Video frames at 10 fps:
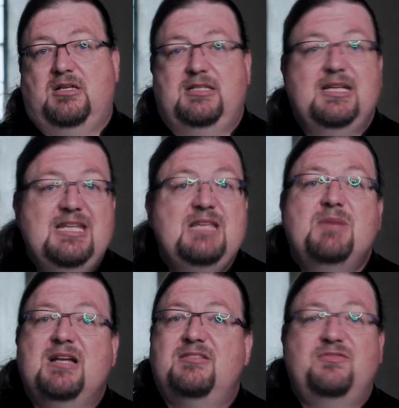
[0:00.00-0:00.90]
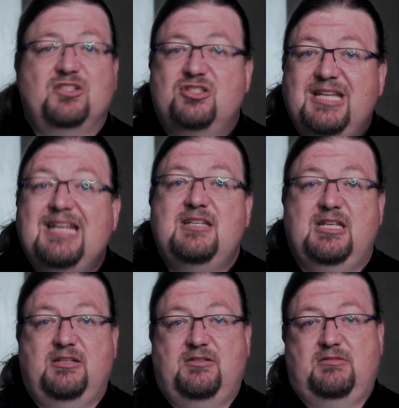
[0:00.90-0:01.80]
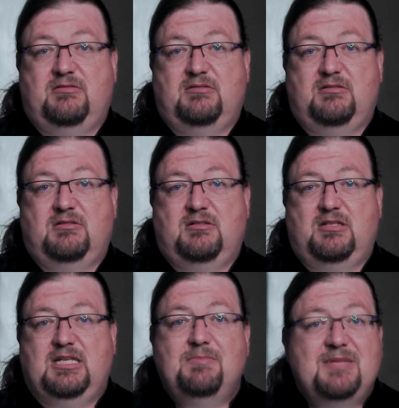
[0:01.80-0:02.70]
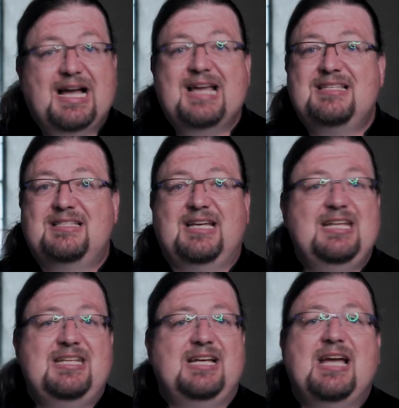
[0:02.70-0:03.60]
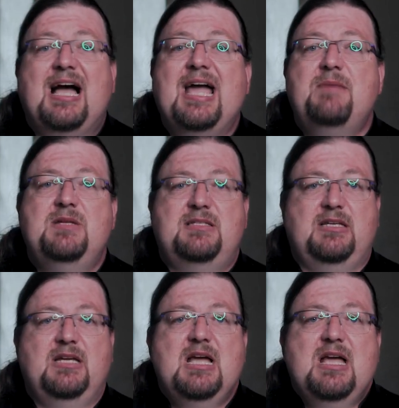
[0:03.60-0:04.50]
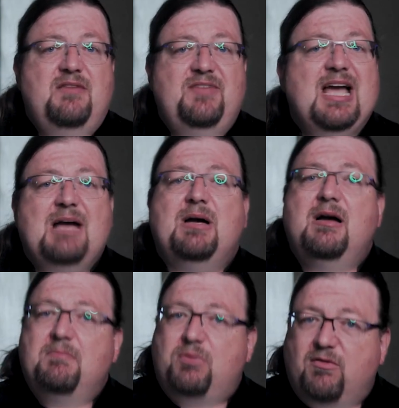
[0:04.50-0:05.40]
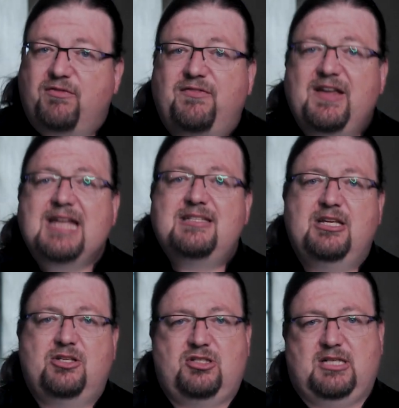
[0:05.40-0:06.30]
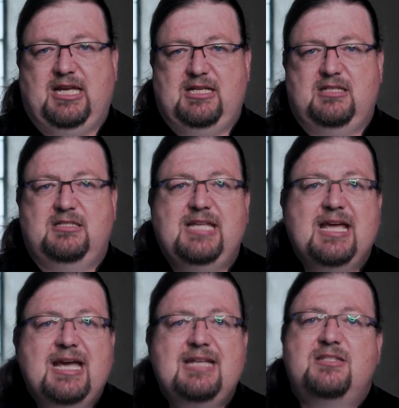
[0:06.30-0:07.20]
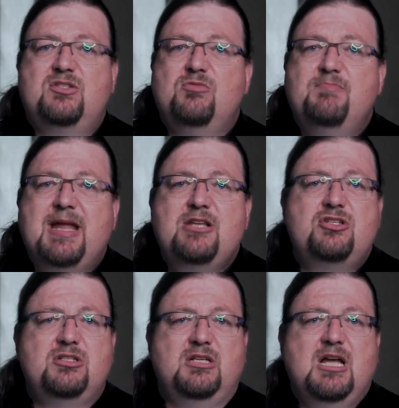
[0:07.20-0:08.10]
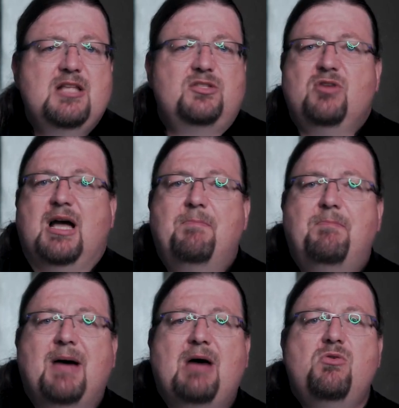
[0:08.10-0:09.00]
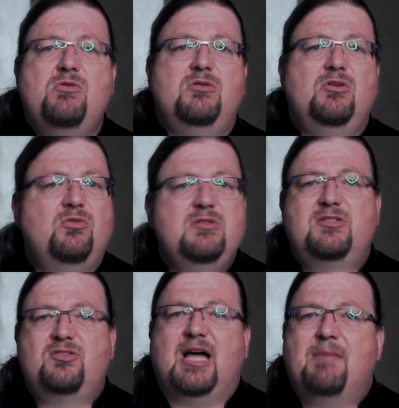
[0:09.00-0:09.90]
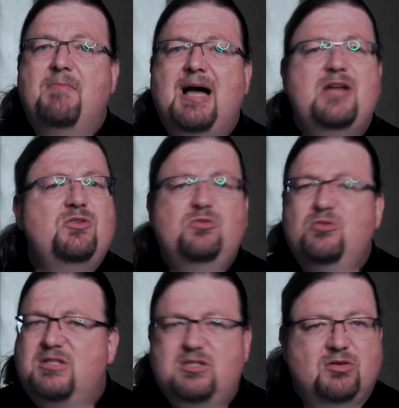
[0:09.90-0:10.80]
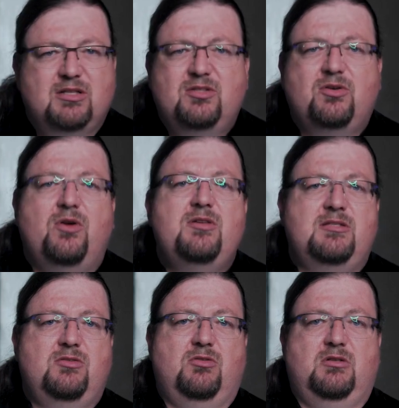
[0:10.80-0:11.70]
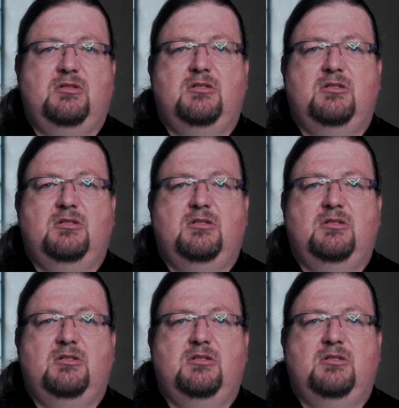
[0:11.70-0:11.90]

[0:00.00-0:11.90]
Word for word: Denn niemand versteht ihn. Im Geist redet er Geheimnisse. Wer aber prophetisch redet, der redet zu Menschen, zur Erbauung und zur Ermahnung und zur Tröstung.